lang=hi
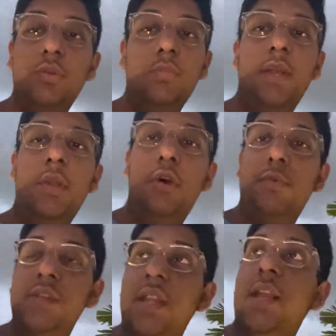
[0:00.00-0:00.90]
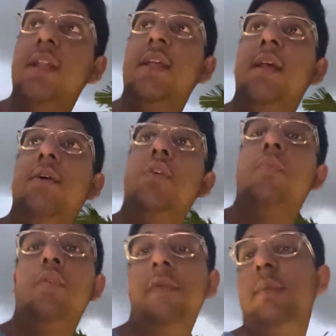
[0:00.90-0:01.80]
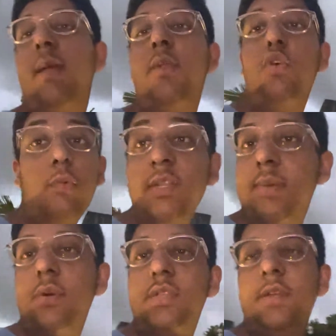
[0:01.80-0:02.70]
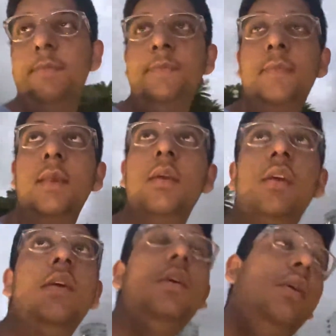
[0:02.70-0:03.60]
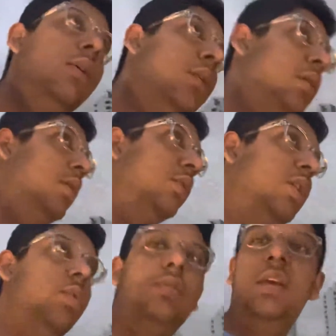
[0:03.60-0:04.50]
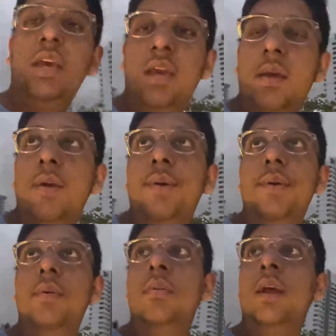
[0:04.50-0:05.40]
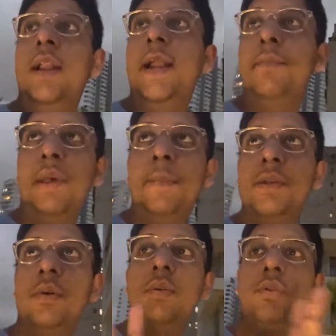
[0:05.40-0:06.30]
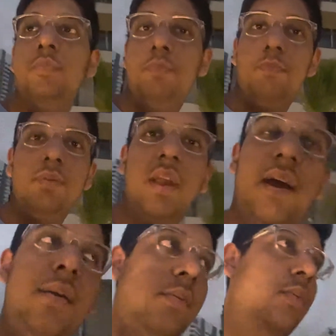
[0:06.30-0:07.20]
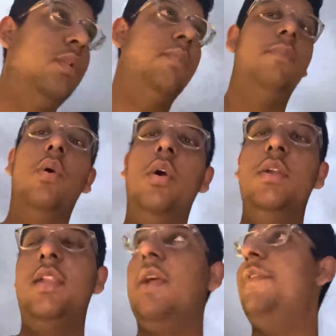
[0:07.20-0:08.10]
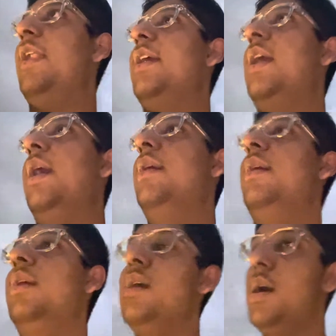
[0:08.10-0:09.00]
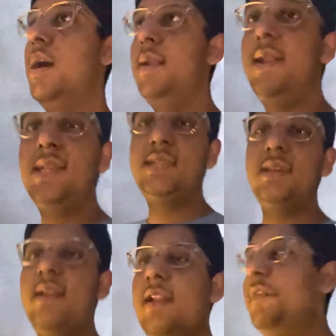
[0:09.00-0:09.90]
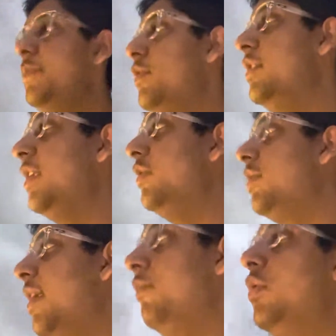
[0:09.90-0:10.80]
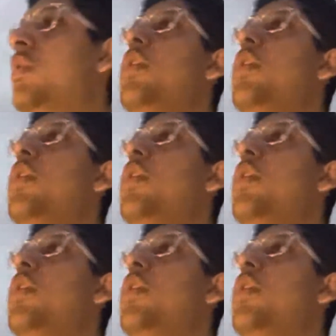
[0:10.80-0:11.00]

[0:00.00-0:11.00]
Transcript: सुबह नौ बजे निकले थे और दोपहर में दो बजे पहुंचे क्योंकि वो कल्याण बाईपास और जो था उधर मतलब बहुत ट्रैफिक लगा अननेसेसरी ट्रैफिक बोलते हैं ना उधर हमको